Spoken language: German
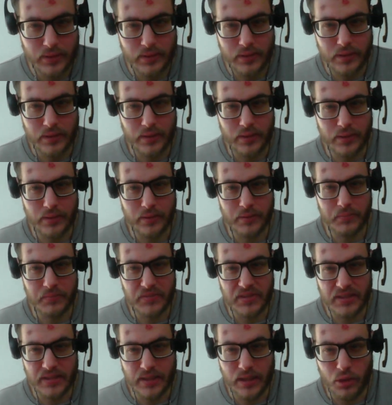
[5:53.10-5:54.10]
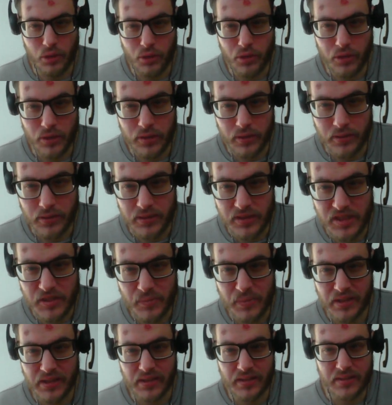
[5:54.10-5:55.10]
ähm, die auch äh,
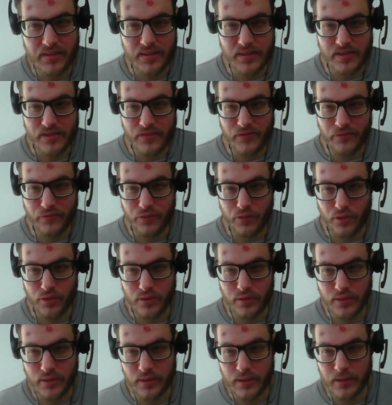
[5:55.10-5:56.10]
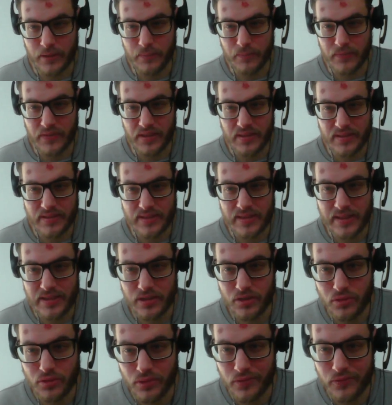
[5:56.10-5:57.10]
inspiriert ist von eben den
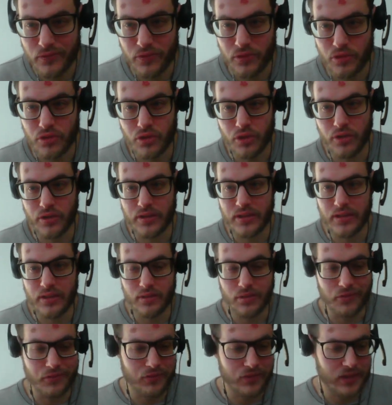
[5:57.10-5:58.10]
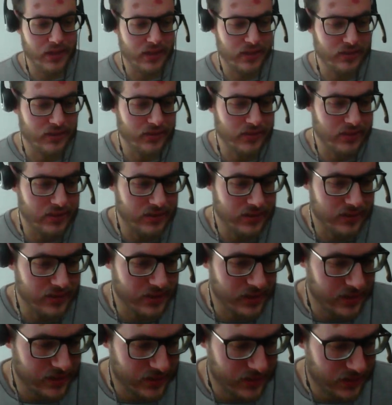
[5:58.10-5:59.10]
Zeichnungen von Tolkien und von Alan Lee,
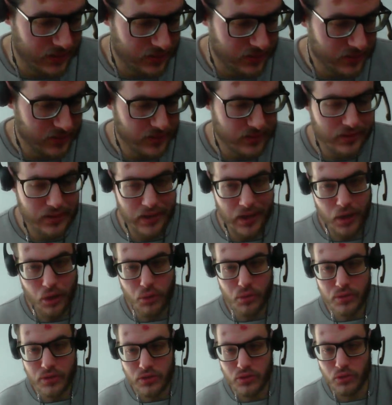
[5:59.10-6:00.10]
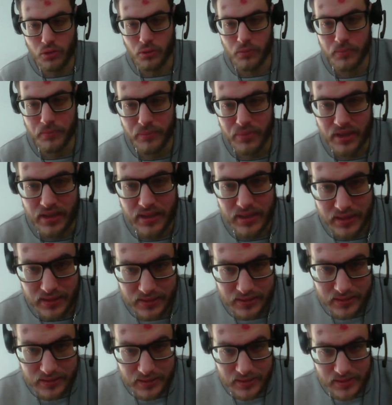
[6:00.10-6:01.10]
der ja auch nicht
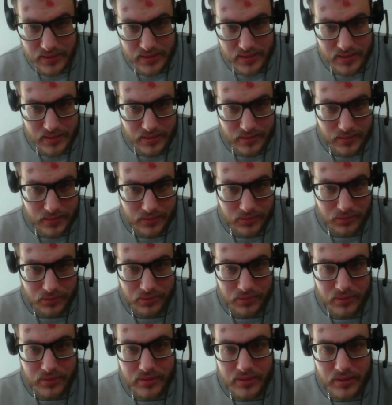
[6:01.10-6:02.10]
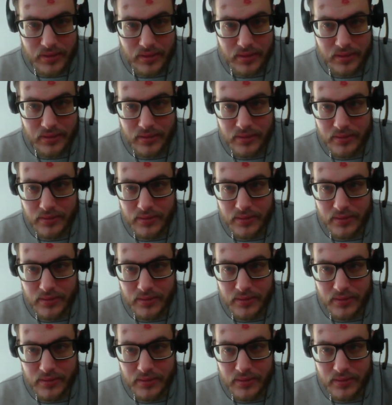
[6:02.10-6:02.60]
unbekannt ist unter